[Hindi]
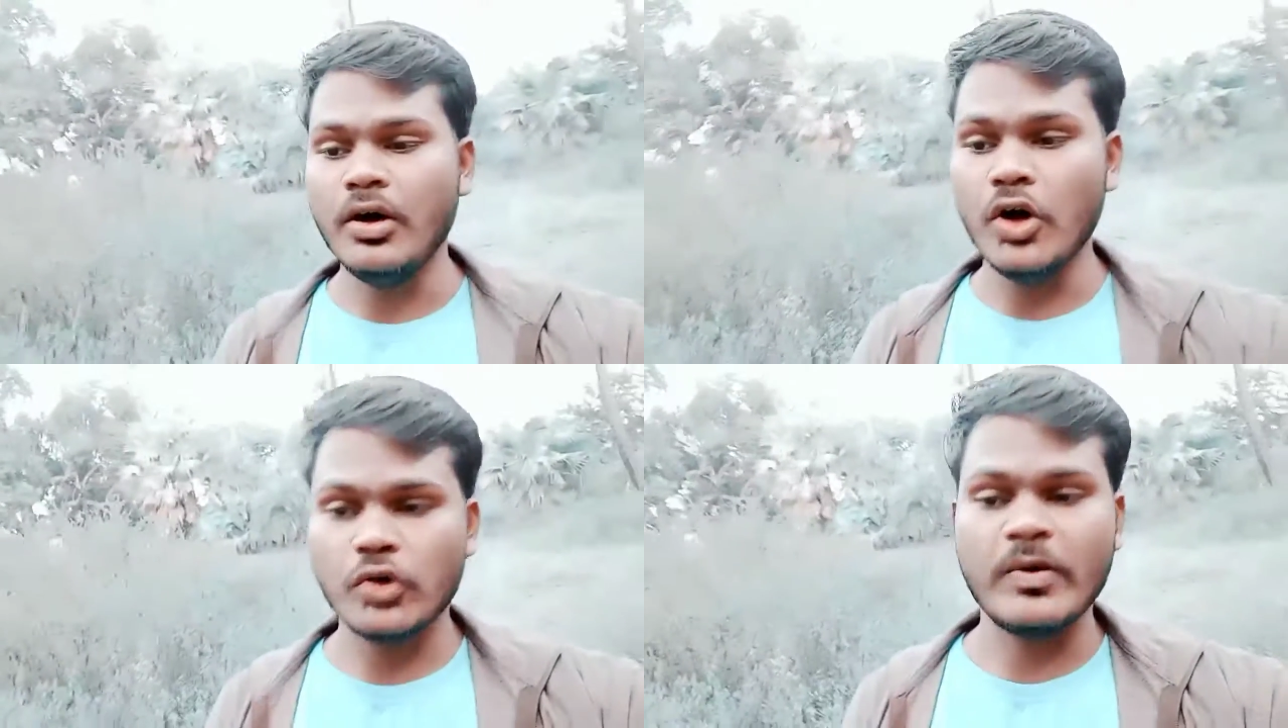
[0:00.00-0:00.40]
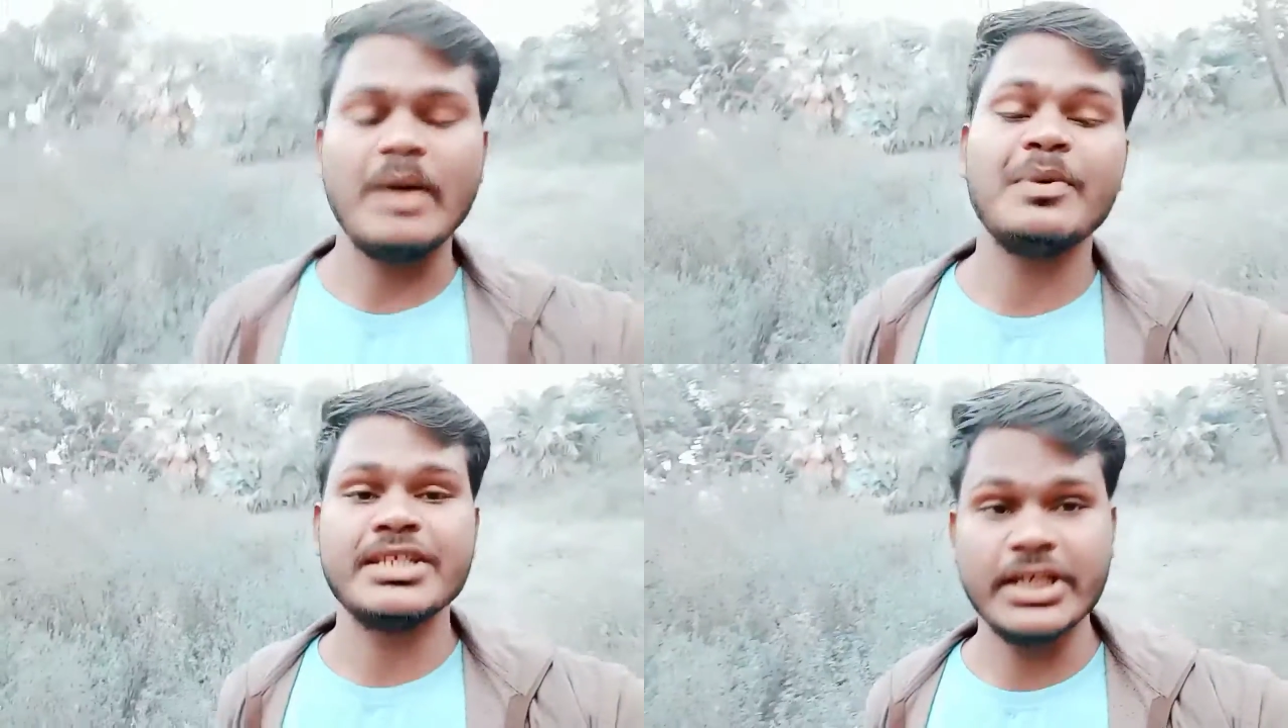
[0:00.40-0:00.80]
और वहाँ
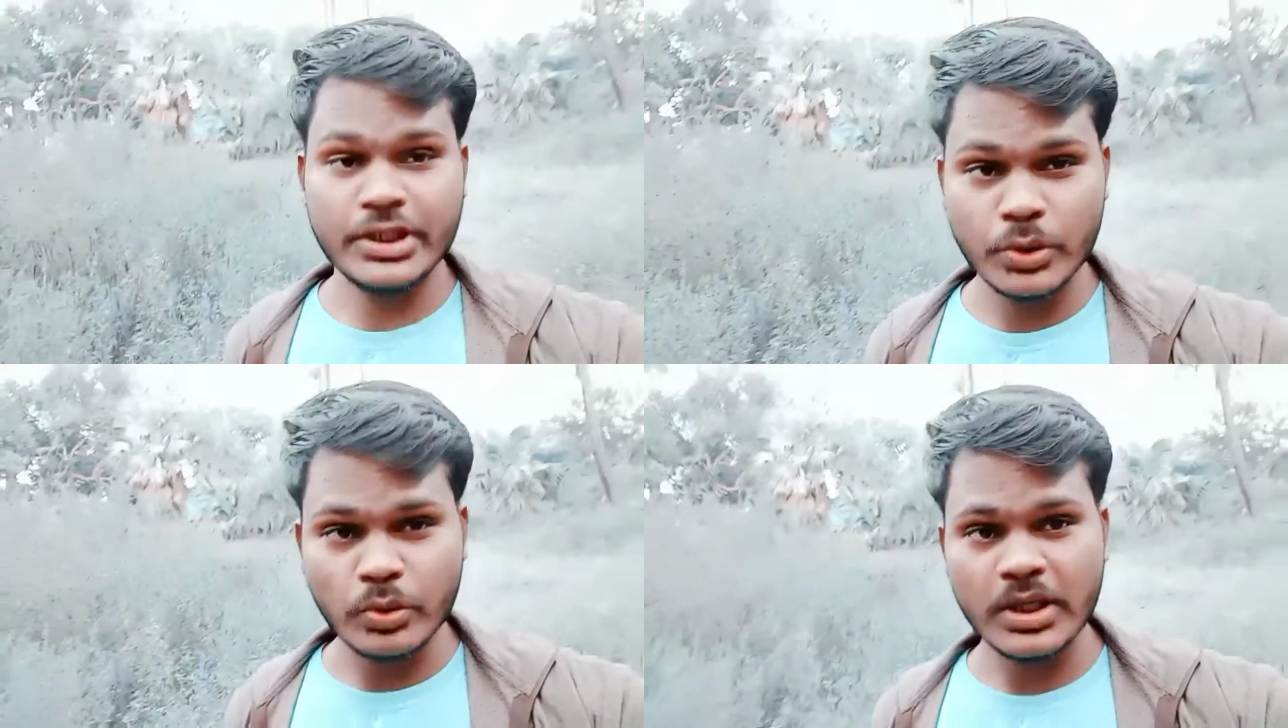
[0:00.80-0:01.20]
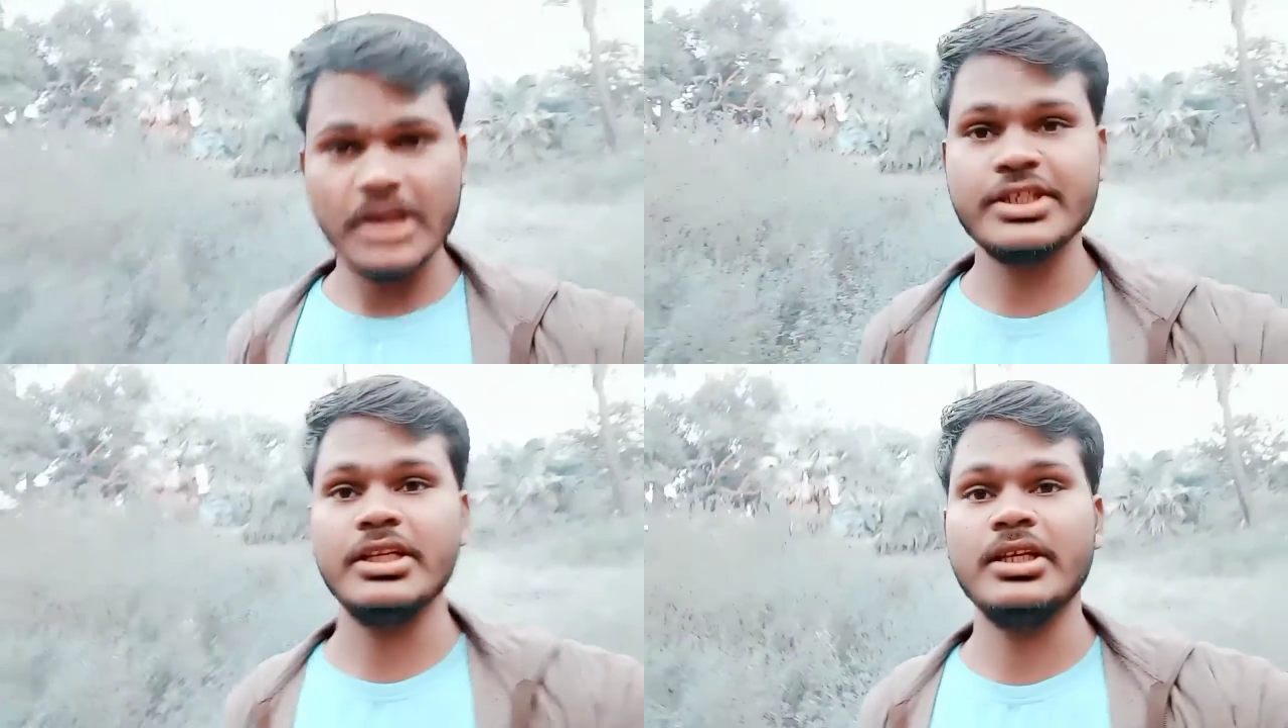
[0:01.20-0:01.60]
पर चेकिंग
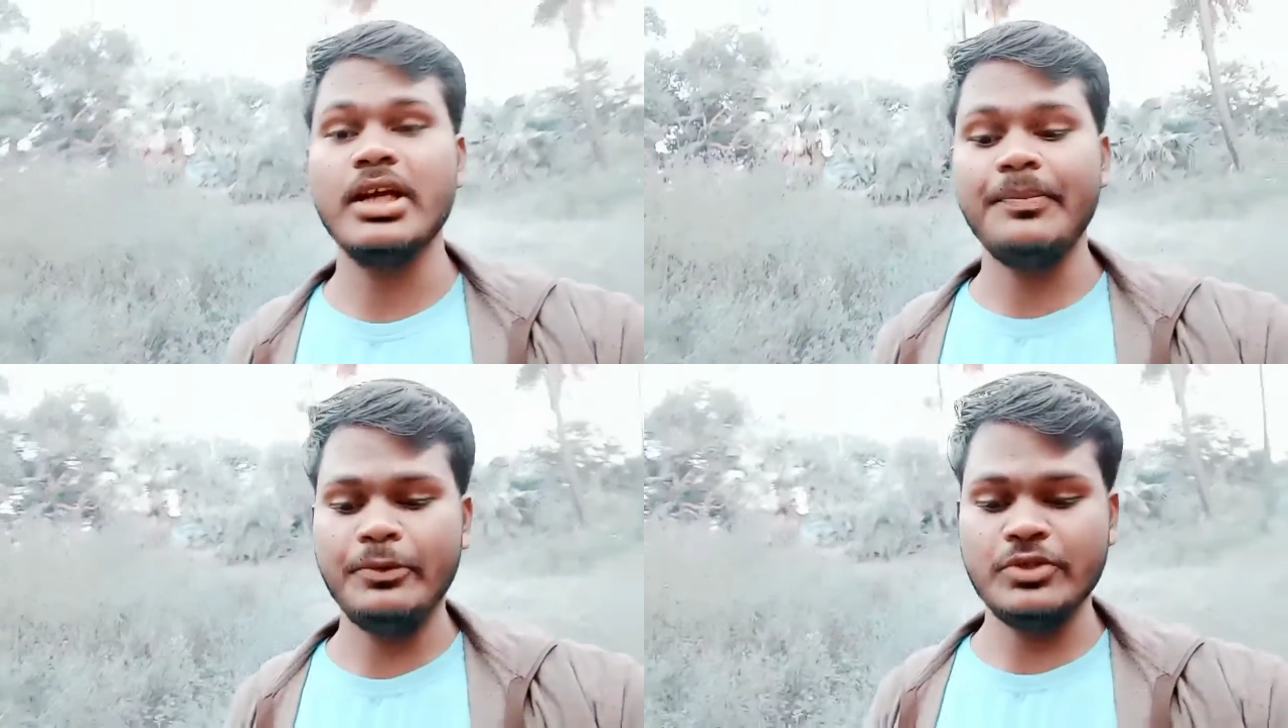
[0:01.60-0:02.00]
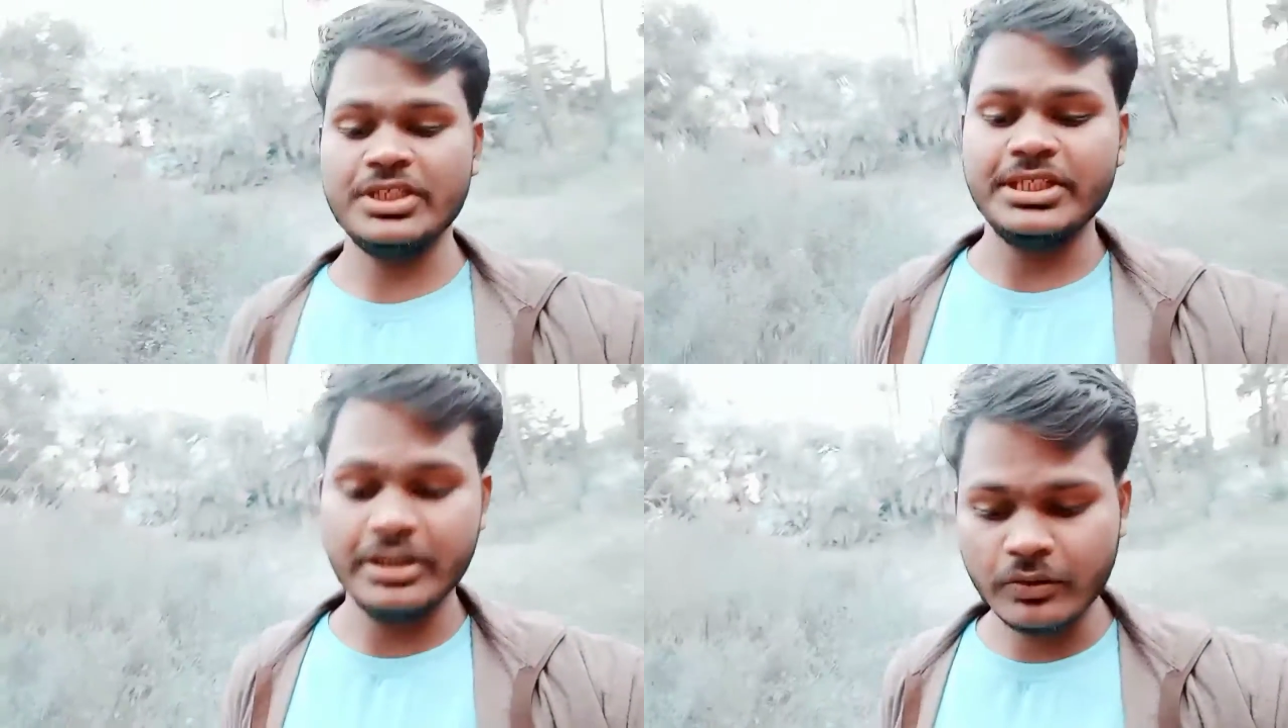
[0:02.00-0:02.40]
होगा चेकिंग का
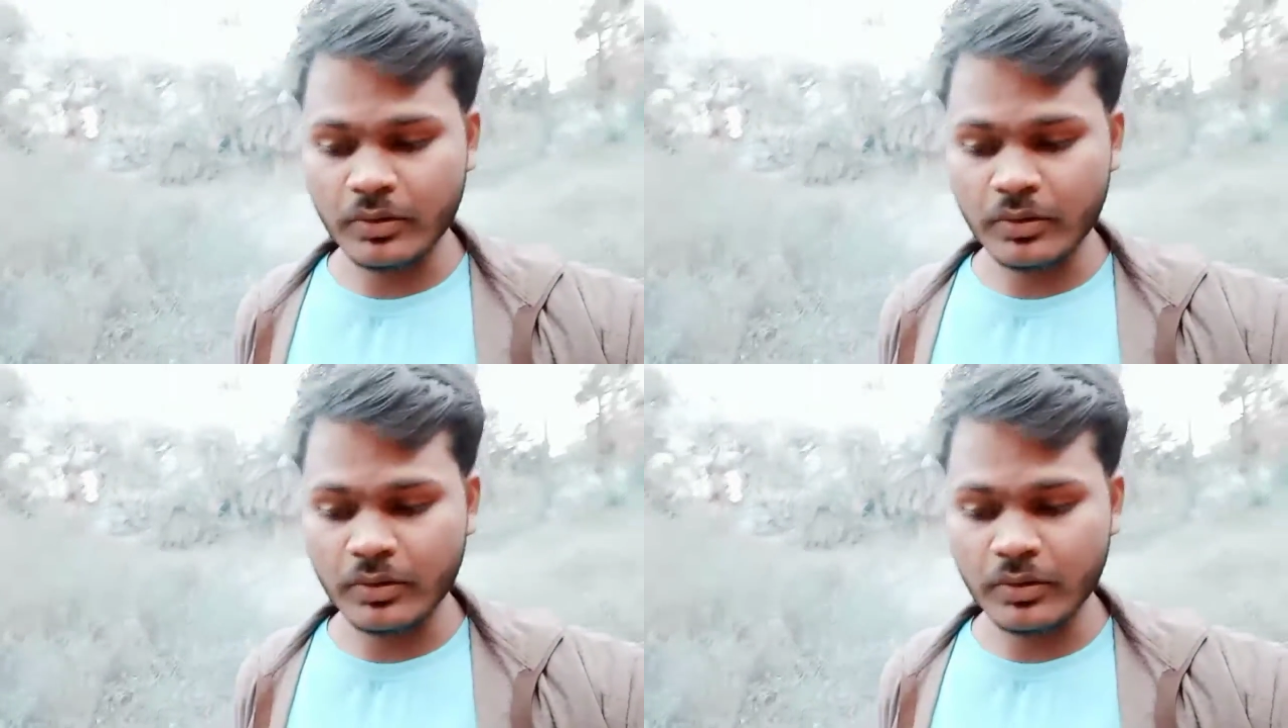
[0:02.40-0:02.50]
प्रोसेस ये